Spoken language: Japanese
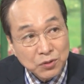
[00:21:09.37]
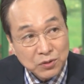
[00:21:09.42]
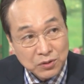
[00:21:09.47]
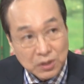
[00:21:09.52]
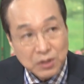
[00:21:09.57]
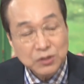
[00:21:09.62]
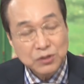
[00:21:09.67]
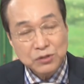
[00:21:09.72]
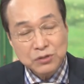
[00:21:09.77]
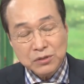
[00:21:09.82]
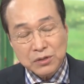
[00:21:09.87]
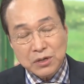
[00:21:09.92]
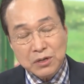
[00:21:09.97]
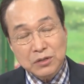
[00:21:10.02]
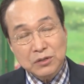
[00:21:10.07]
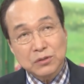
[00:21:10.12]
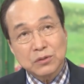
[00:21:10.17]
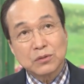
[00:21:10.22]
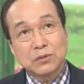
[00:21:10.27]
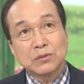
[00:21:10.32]
たんですけど
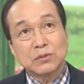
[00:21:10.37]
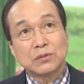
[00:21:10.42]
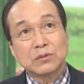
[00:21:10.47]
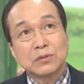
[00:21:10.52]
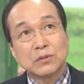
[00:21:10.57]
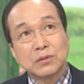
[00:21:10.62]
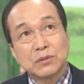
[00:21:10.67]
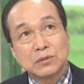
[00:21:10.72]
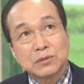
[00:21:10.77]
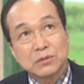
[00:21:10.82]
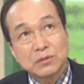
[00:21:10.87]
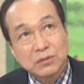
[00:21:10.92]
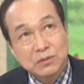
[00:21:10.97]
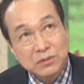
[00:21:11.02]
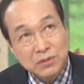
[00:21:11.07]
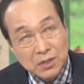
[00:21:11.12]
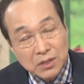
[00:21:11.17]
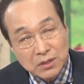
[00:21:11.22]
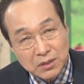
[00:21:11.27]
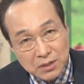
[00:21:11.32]
それで自由劇場
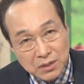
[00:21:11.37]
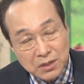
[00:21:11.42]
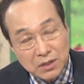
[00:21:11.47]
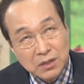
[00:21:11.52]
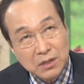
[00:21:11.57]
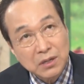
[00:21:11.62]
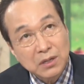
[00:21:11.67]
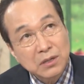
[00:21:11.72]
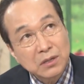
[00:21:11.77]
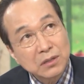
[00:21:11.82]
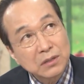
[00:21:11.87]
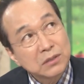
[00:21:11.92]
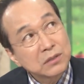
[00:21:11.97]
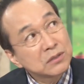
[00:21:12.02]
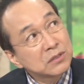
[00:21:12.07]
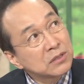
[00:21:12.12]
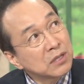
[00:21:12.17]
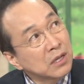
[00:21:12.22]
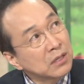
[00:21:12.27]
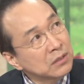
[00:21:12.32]
を受かっ
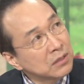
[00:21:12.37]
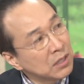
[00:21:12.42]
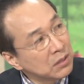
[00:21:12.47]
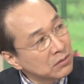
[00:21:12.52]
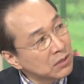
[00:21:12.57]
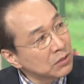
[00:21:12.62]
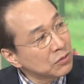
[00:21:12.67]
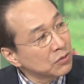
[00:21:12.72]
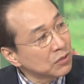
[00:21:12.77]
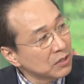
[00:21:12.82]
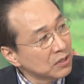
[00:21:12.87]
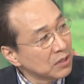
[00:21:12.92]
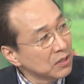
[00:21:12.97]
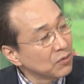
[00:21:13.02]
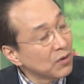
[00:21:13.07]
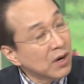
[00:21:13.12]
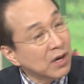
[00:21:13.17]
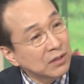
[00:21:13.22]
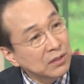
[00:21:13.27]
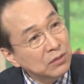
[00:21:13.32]
てから3
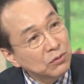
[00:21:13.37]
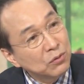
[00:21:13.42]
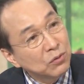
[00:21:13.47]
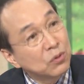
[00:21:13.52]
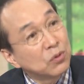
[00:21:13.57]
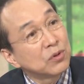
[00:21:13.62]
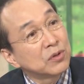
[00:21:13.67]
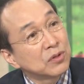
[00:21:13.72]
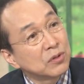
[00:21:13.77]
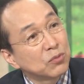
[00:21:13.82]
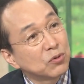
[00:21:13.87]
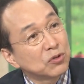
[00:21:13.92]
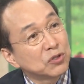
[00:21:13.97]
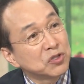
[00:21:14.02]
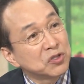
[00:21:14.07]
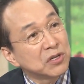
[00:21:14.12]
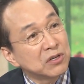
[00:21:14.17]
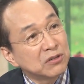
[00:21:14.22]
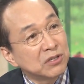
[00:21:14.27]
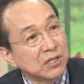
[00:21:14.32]
年ぐらいの時に若手
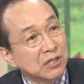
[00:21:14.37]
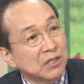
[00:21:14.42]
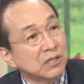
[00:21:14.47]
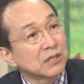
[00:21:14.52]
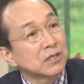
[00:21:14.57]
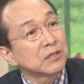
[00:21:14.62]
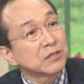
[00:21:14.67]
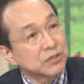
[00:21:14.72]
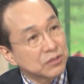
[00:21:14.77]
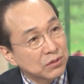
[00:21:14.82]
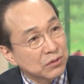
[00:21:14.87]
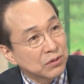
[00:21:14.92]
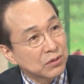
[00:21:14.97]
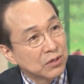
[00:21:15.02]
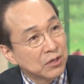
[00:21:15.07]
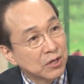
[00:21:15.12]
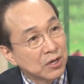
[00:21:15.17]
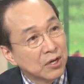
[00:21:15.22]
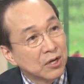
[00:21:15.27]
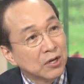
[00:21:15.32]
の公演で僕主役いた
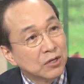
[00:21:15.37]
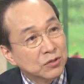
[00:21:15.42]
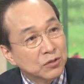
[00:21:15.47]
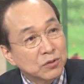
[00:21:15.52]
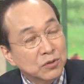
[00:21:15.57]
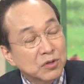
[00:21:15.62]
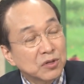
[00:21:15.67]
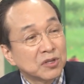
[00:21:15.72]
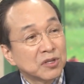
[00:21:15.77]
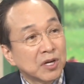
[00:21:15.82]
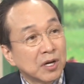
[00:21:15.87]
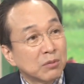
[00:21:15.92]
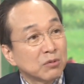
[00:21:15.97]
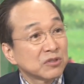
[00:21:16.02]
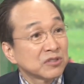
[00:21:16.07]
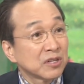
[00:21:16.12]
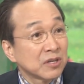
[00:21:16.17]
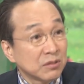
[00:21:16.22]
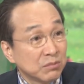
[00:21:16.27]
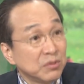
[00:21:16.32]
だいたんですよ、えー、
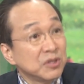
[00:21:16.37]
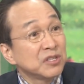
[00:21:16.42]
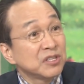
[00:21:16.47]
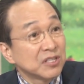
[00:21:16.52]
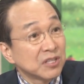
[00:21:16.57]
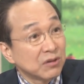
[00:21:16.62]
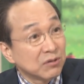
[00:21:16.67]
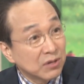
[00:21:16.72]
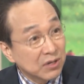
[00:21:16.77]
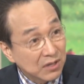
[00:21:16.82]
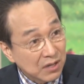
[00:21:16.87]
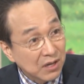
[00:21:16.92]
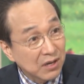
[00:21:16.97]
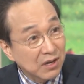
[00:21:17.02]
その時に中村さ